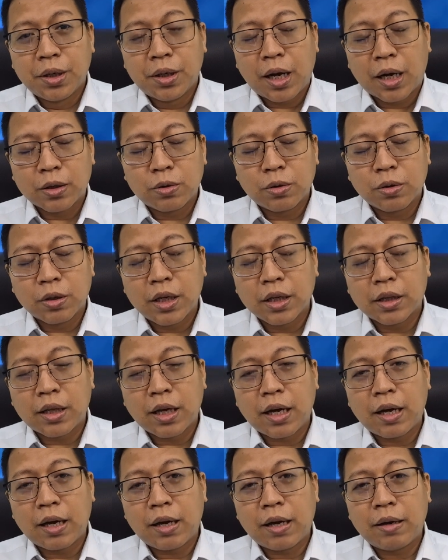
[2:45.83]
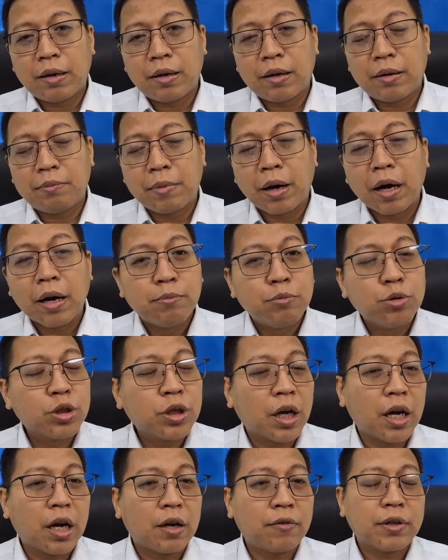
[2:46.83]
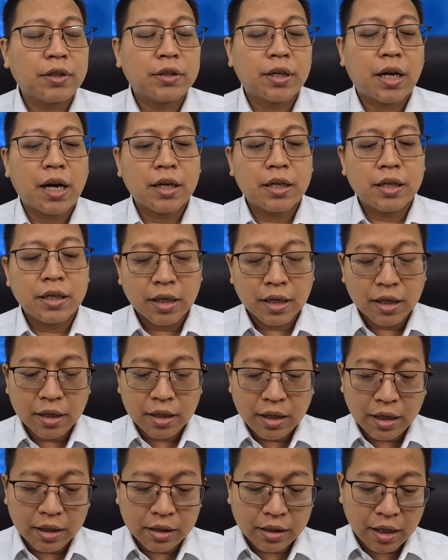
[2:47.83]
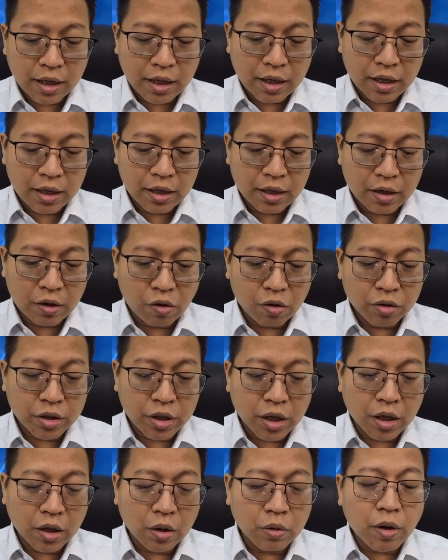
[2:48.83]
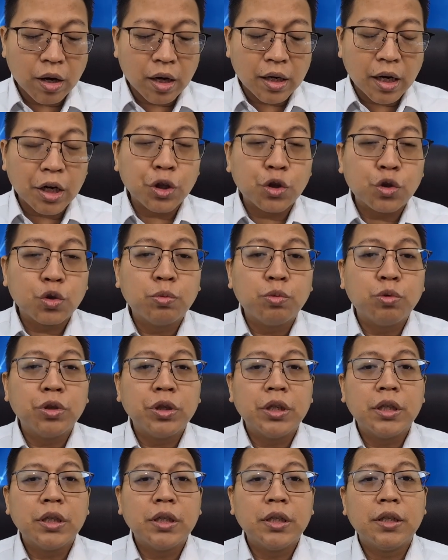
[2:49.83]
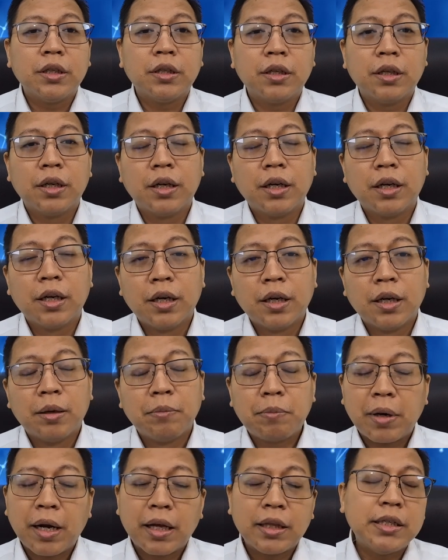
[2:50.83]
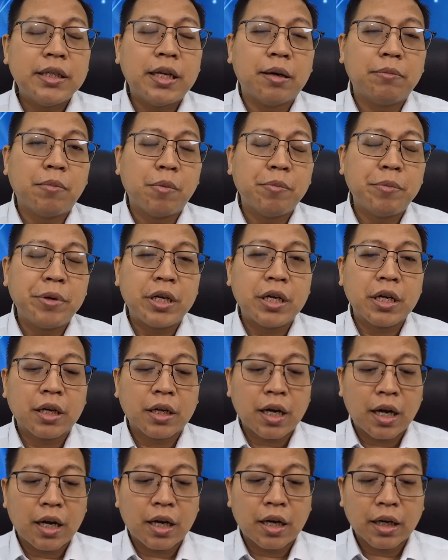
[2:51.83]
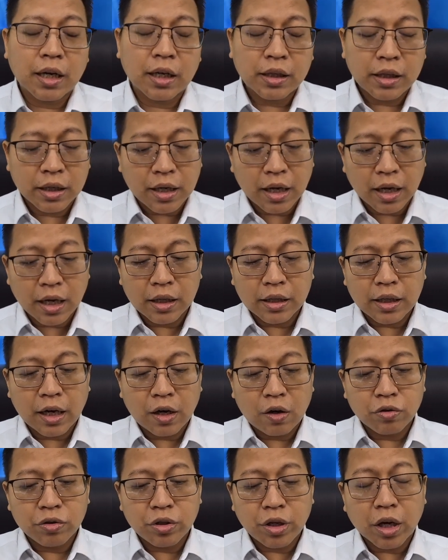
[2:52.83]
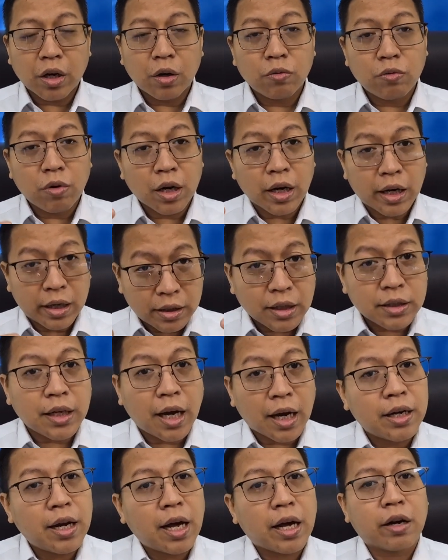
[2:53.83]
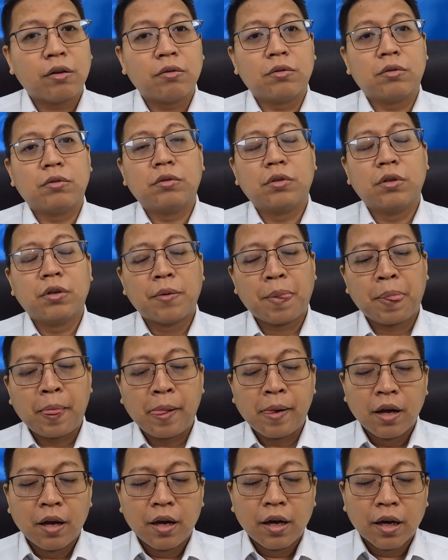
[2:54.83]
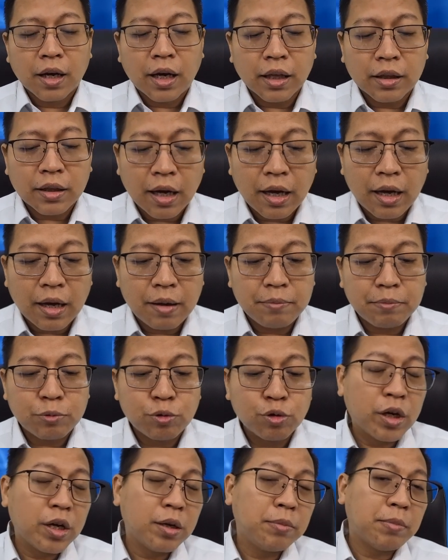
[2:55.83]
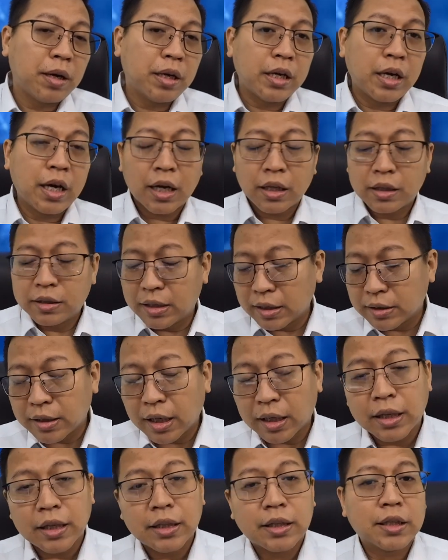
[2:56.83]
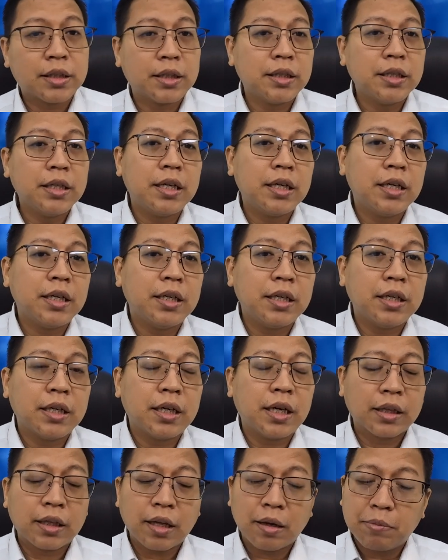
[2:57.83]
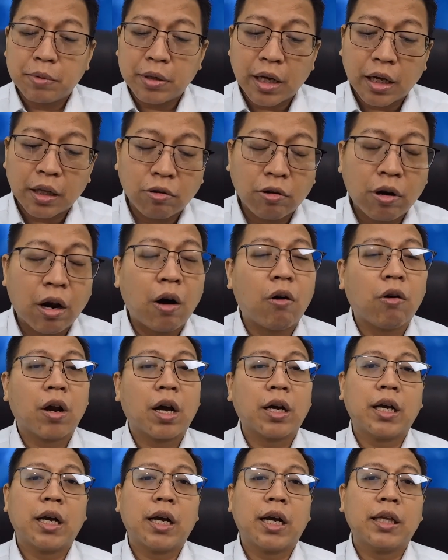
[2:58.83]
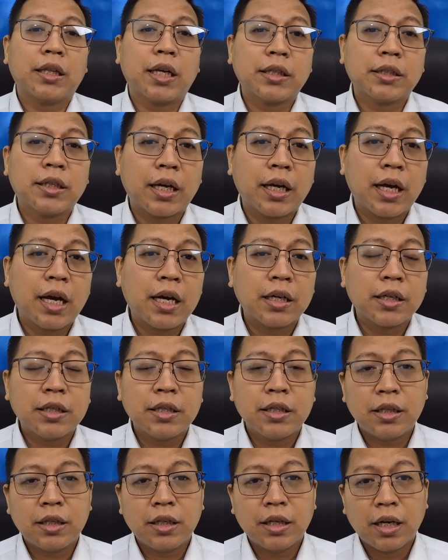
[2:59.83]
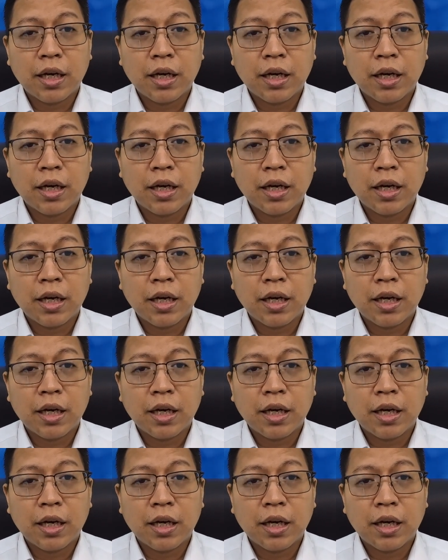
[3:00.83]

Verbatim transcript: Langsung kita menghembuskan nafas terakhir, kita rohnya keluar dari tubuh ini Pernah tidak memikirkan ketika kita rohnya keluar, kita sadar loh. Kita mungkin melihat jasad kita sendiri, kita melihat orang-orang yang kita sayangi,